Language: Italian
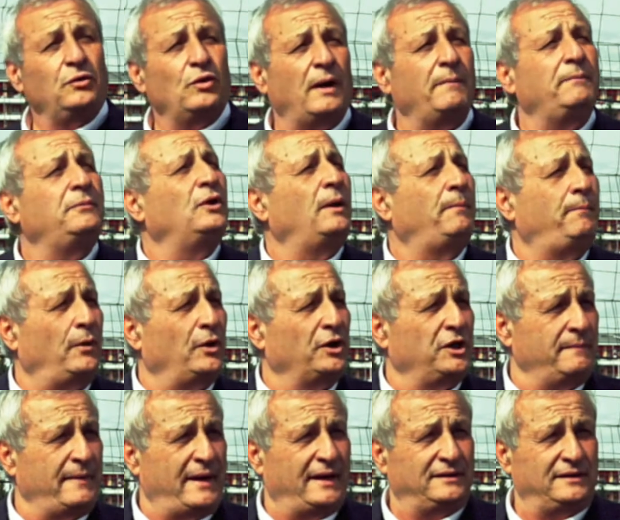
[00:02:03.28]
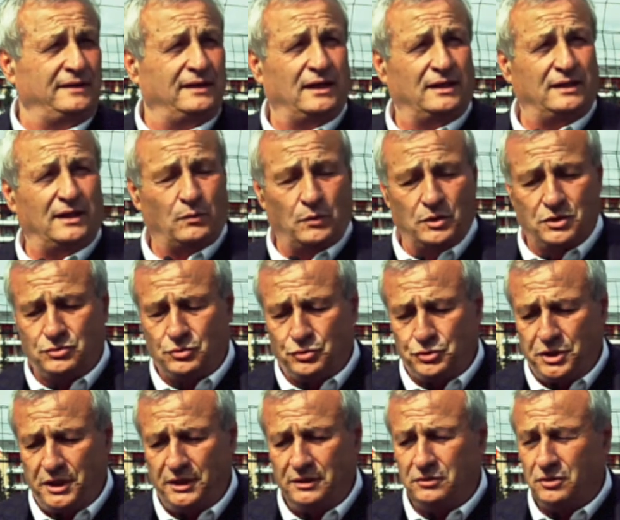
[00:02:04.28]
io abito a pochi metri da, da questo
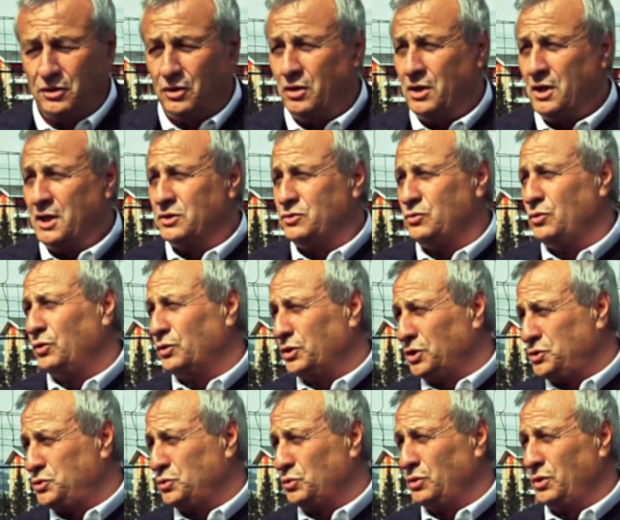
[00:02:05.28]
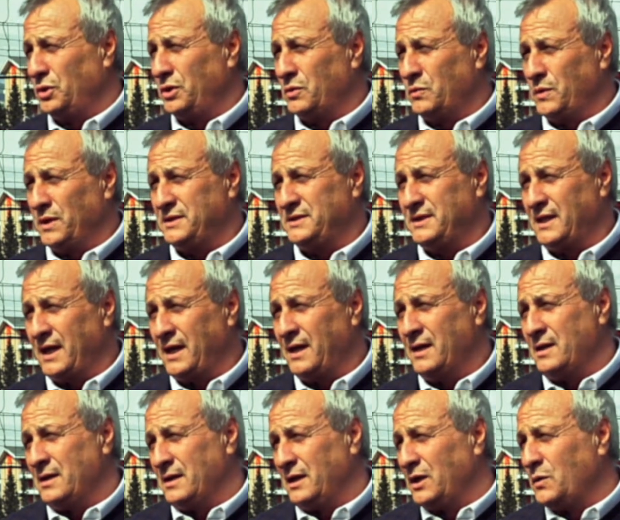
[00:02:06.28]
centro, sono cresciuto in, questa,
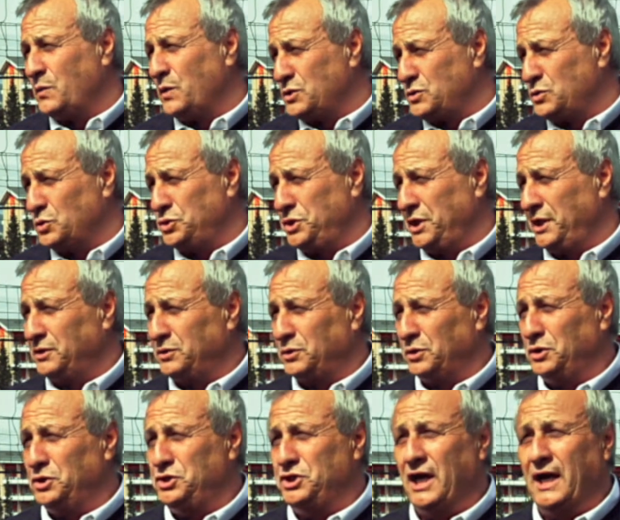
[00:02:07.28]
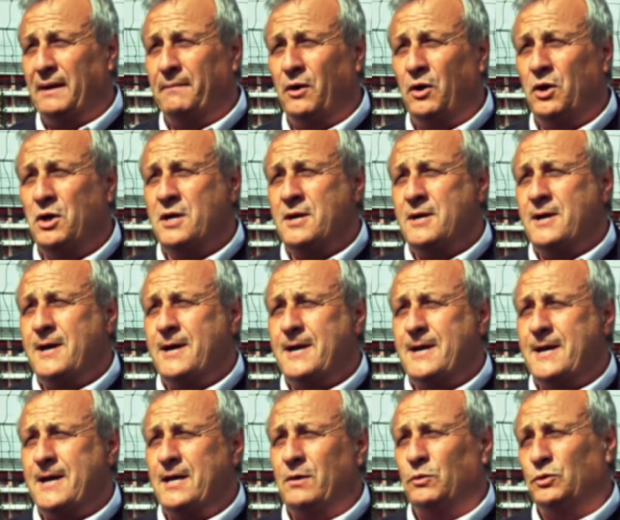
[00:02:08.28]
in questo centro diciamo,
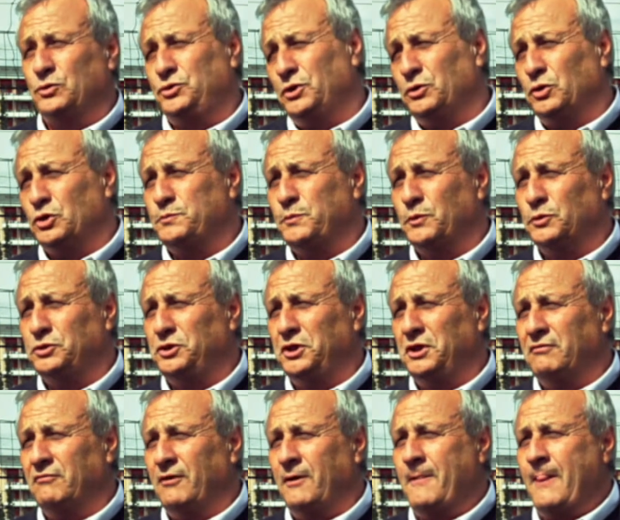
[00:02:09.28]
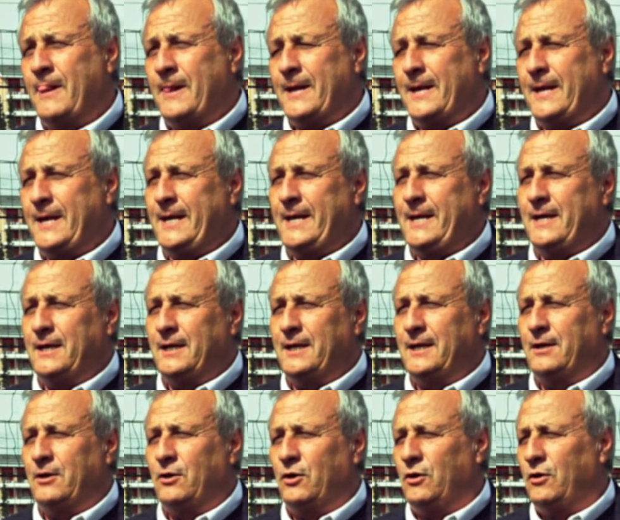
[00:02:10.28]
eh, in questo centro sportivo e
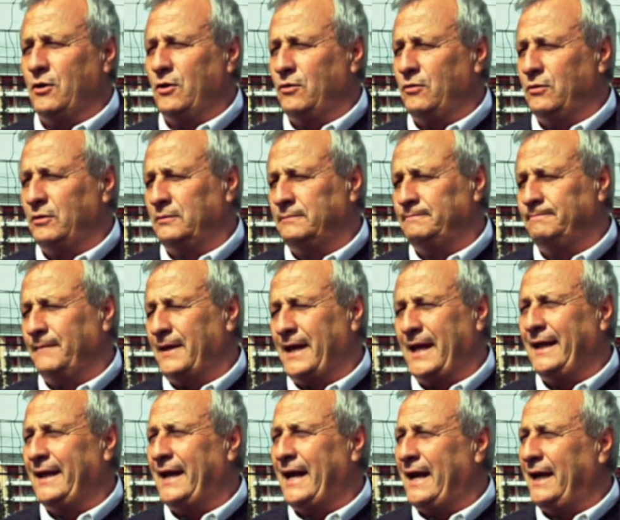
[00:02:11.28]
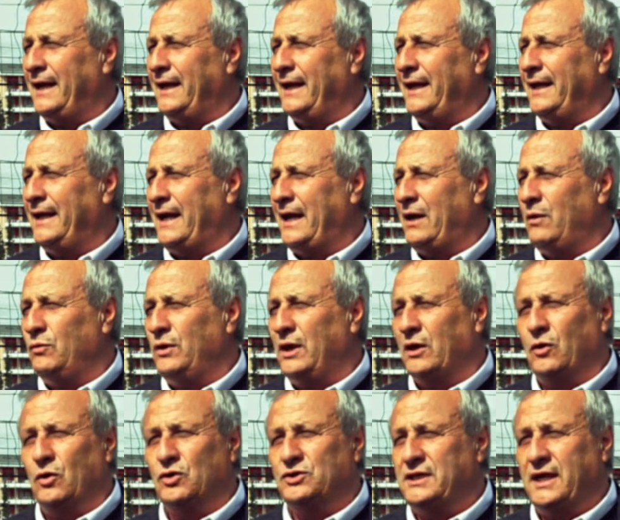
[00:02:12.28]
um, era, era, una
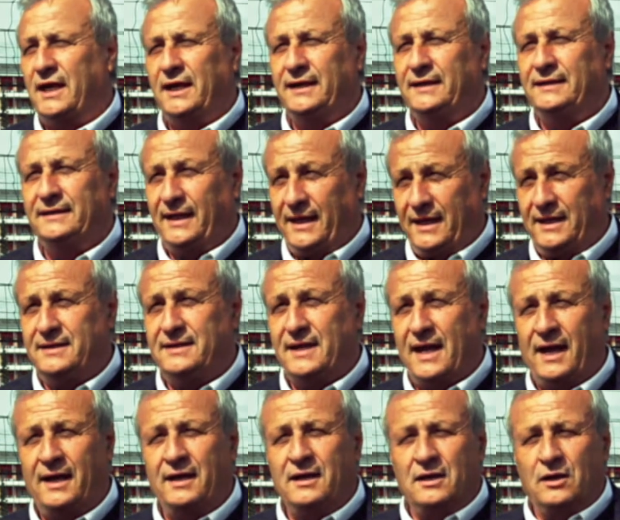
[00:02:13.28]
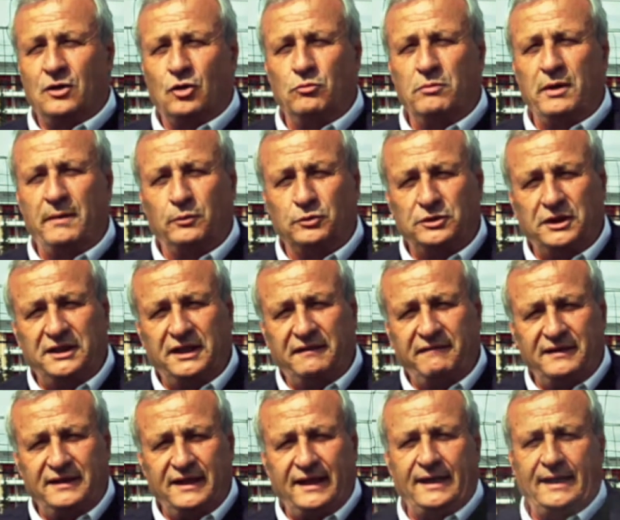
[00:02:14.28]
cosa indegna, come potete
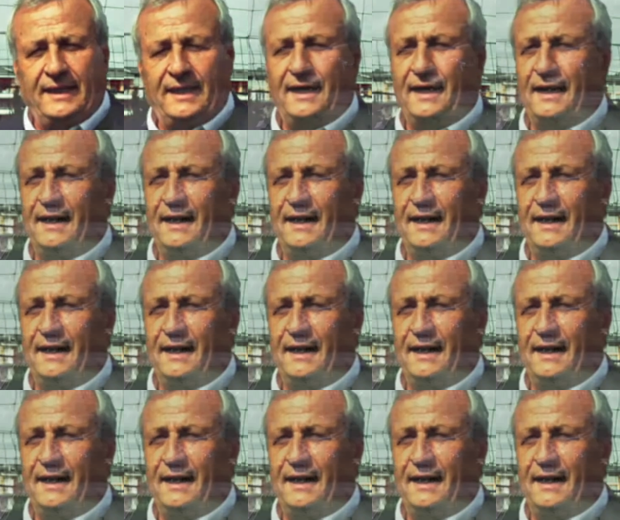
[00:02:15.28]
vedere eh,